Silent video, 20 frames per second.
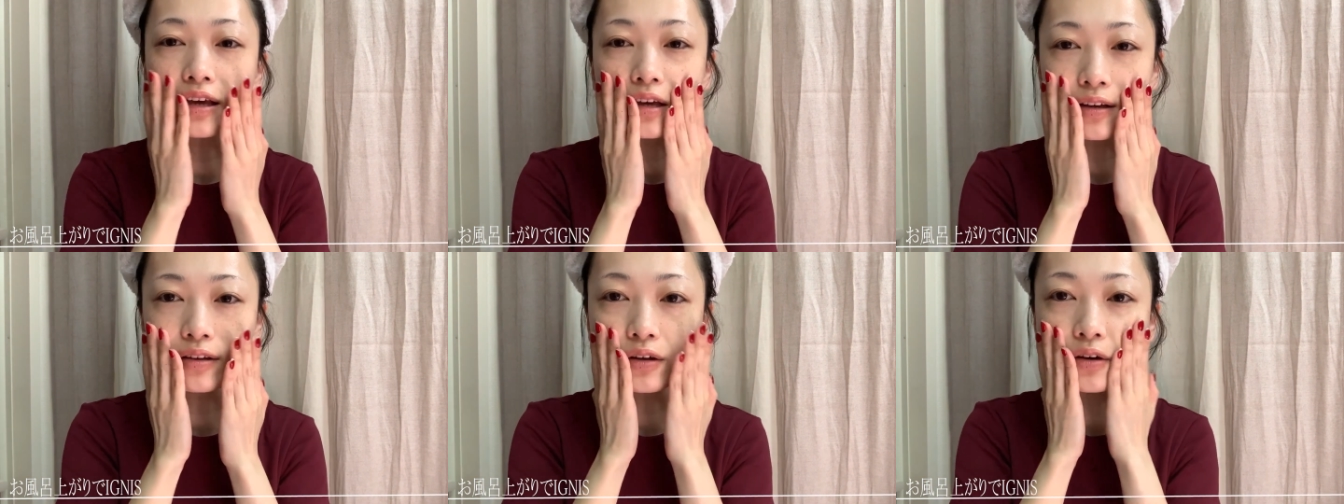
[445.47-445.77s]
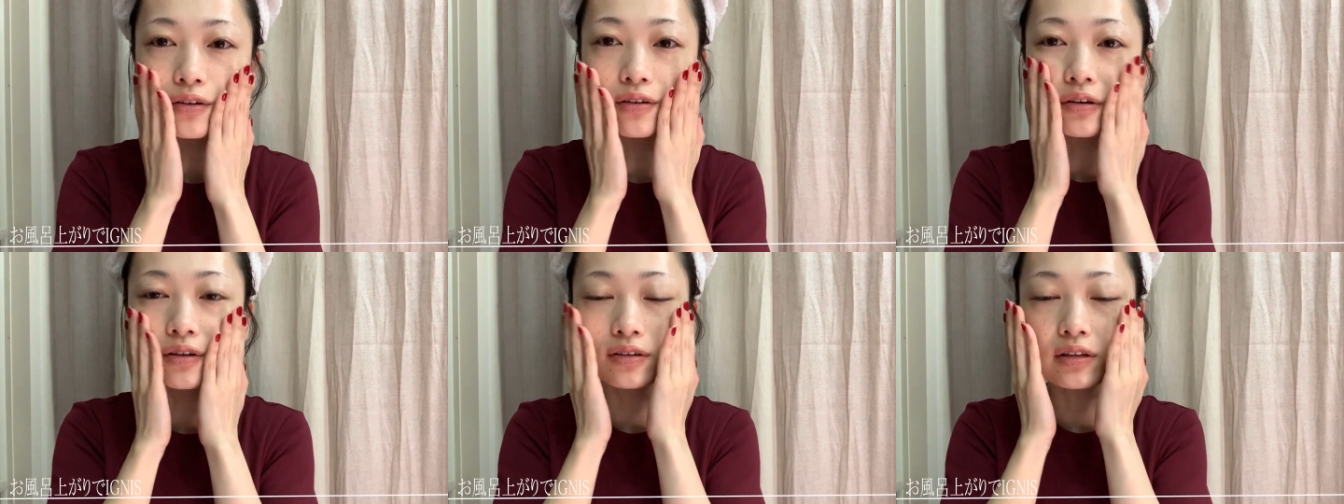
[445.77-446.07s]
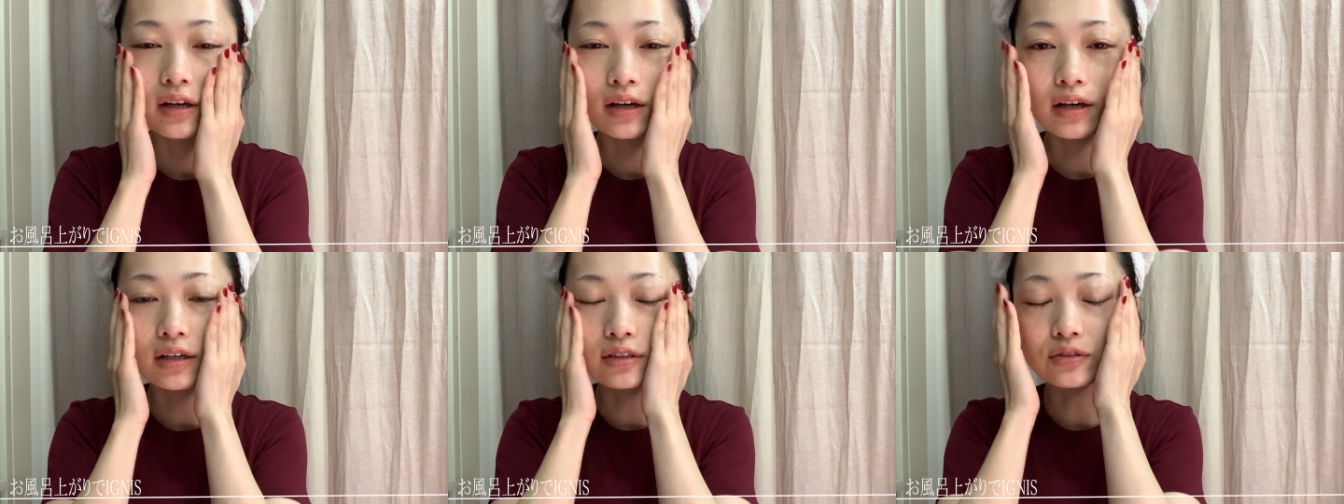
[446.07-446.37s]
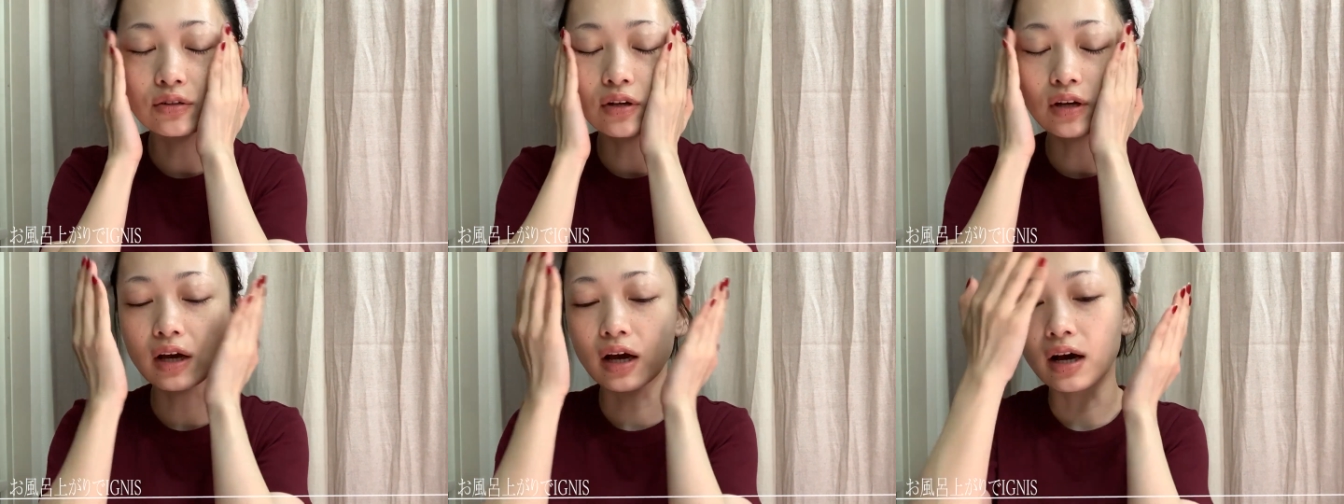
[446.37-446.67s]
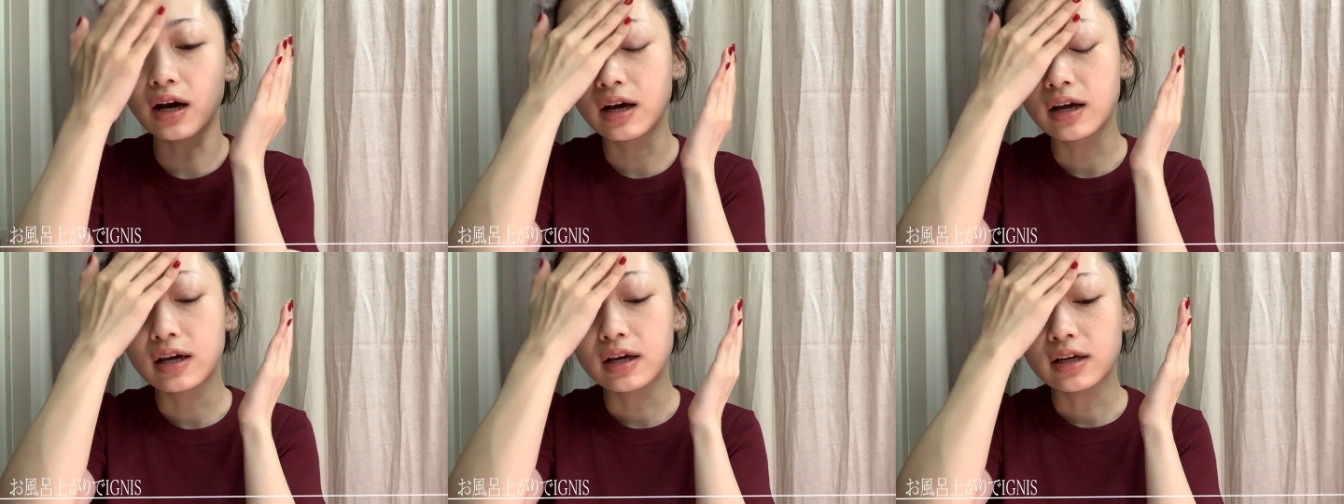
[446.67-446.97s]
いけど、なんかそれ
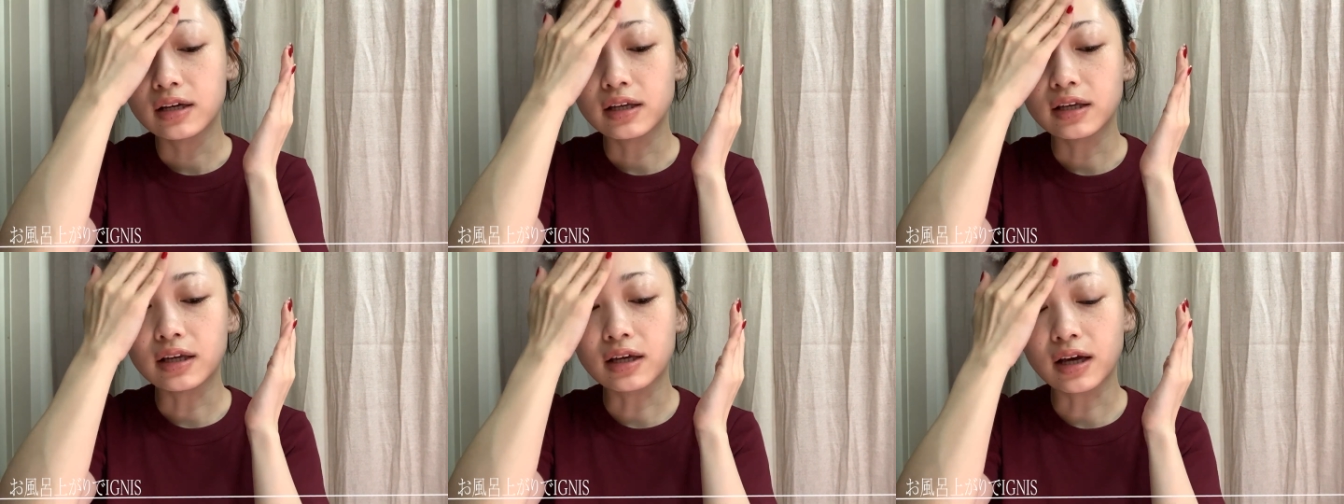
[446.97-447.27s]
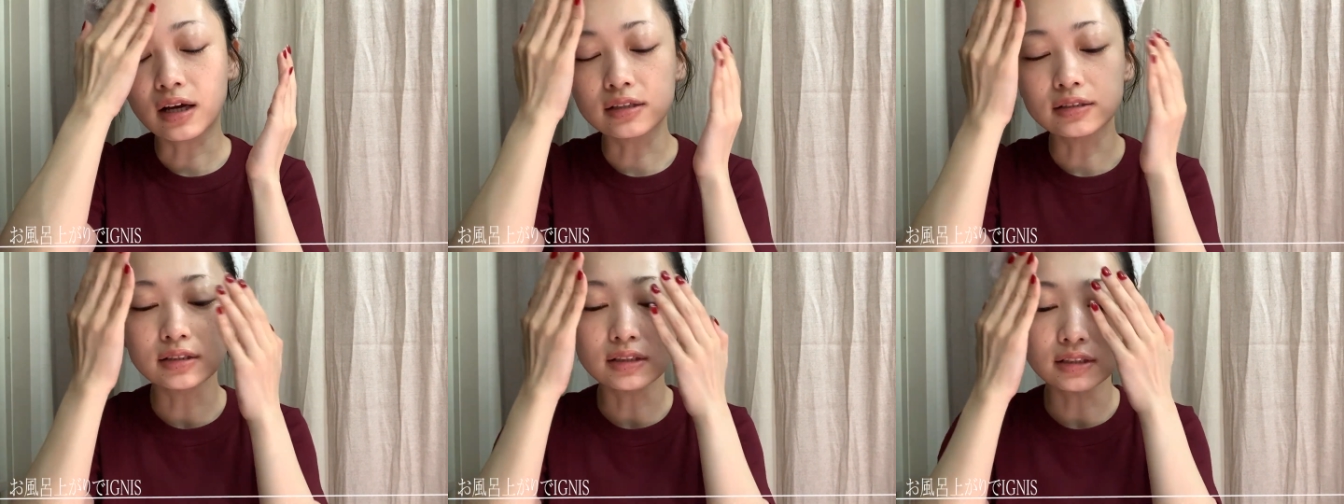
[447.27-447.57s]
がいい感